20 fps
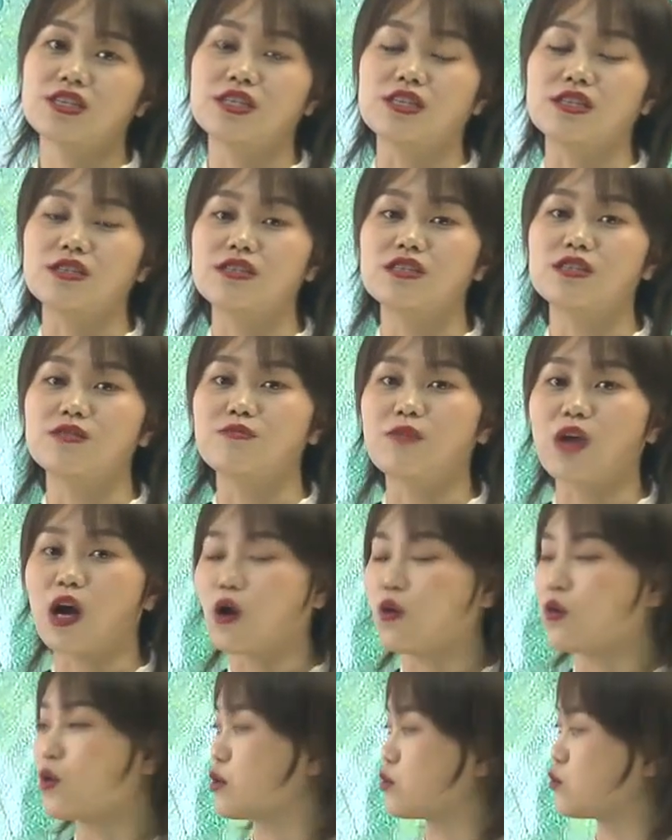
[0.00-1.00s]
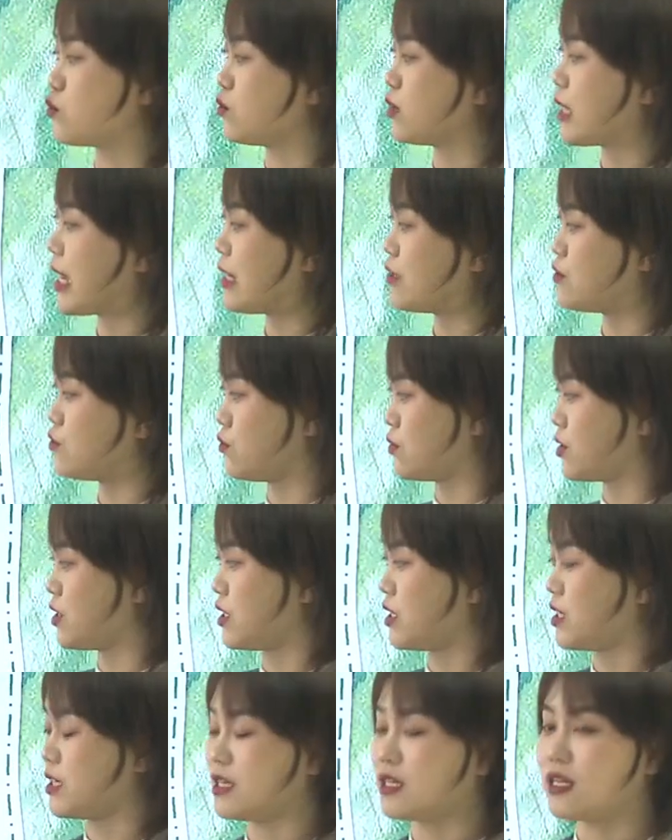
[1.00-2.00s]
情境描绘出来就
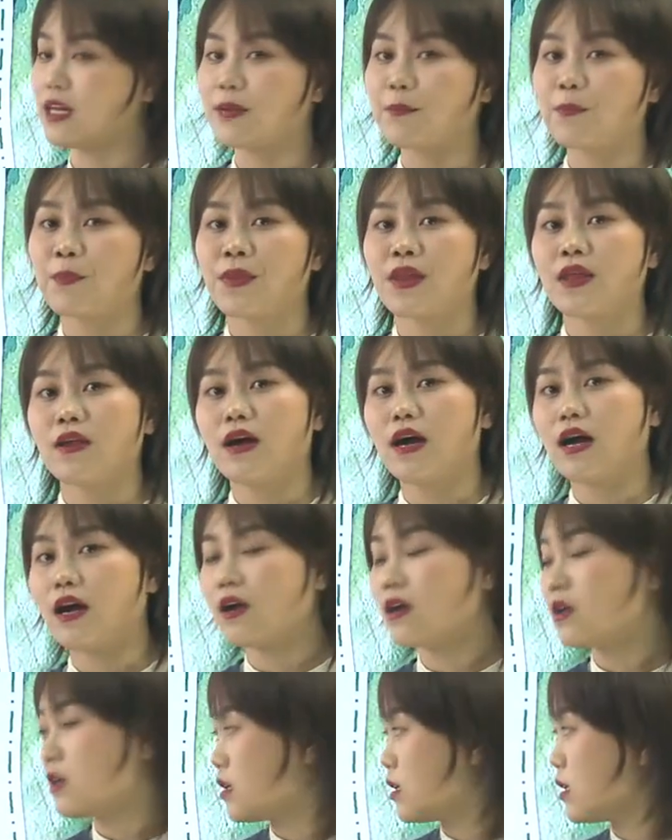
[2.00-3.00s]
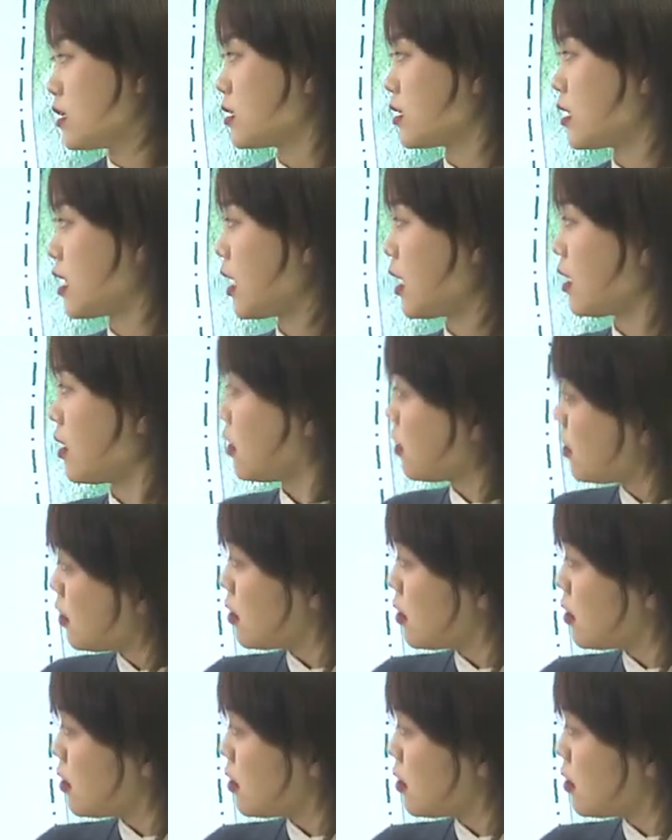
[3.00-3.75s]
可以了啊。那